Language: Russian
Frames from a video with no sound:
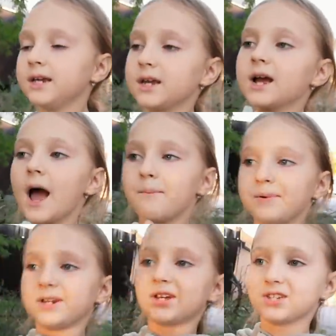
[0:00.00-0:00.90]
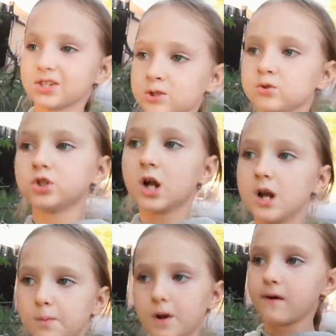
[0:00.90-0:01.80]
И капельки
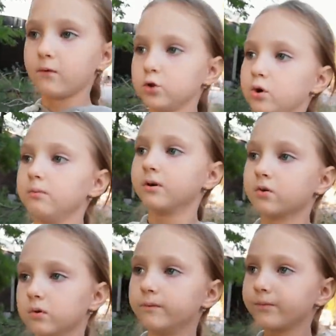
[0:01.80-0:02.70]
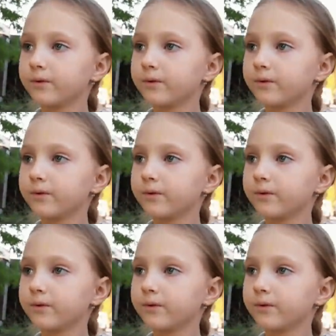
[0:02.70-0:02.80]
застучали по его домику.